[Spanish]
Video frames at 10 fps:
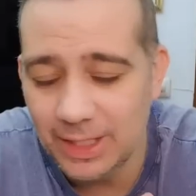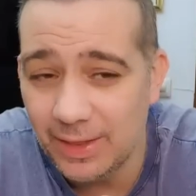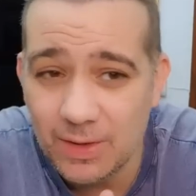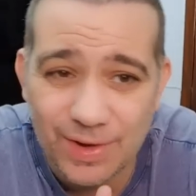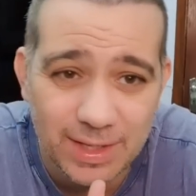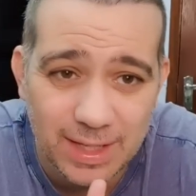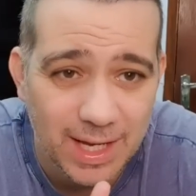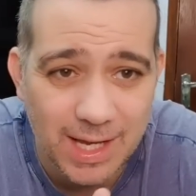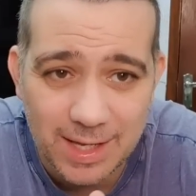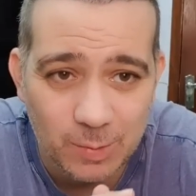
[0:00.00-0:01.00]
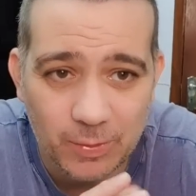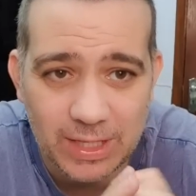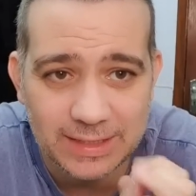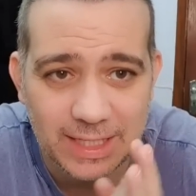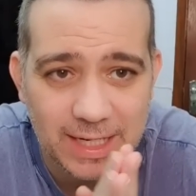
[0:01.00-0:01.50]
y le dijo que ya no
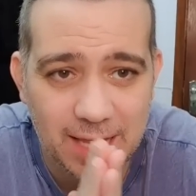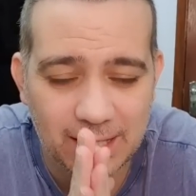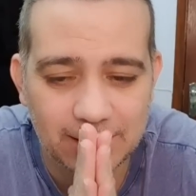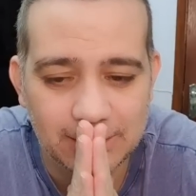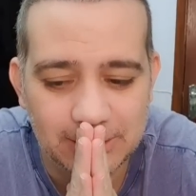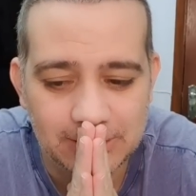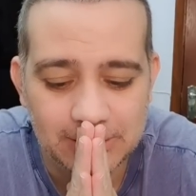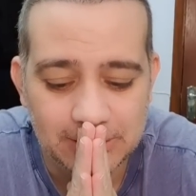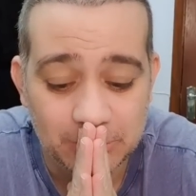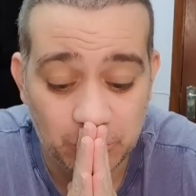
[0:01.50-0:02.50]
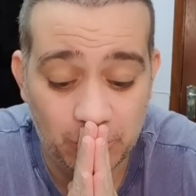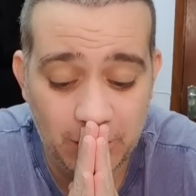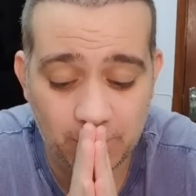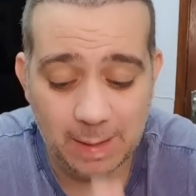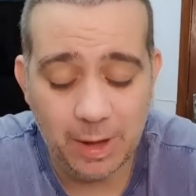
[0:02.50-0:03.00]
podía hacer nada. Pues
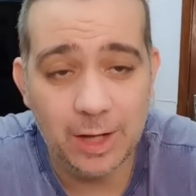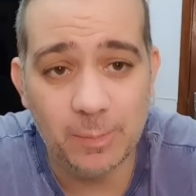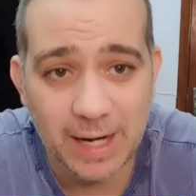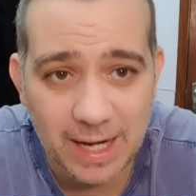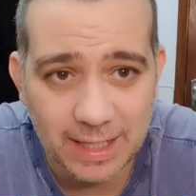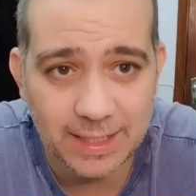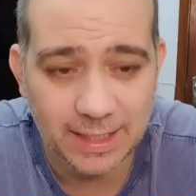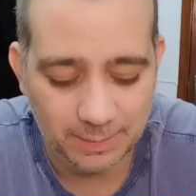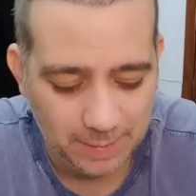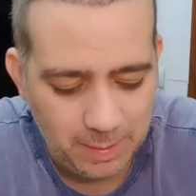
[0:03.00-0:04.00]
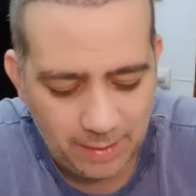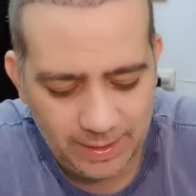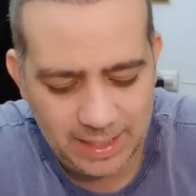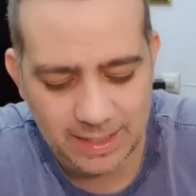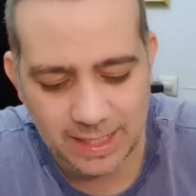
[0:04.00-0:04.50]
bueno, vamos a nombrar la clínica. Vamos a
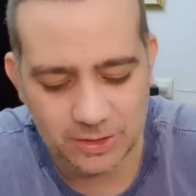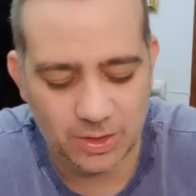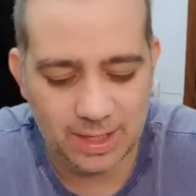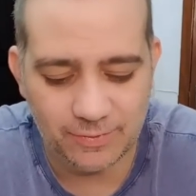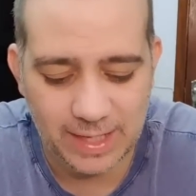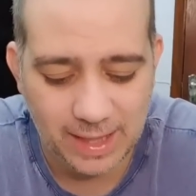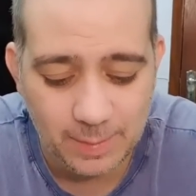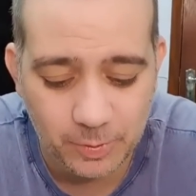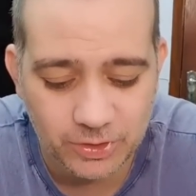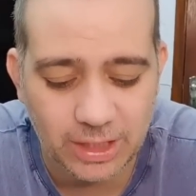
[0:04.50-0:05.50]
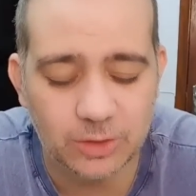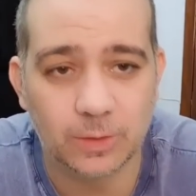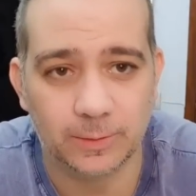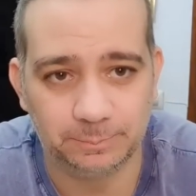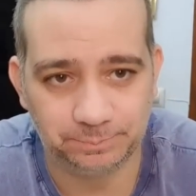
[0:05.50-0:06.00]
ver el caso de Rafa Nadal, por
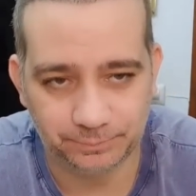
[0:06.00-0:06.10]
cierto.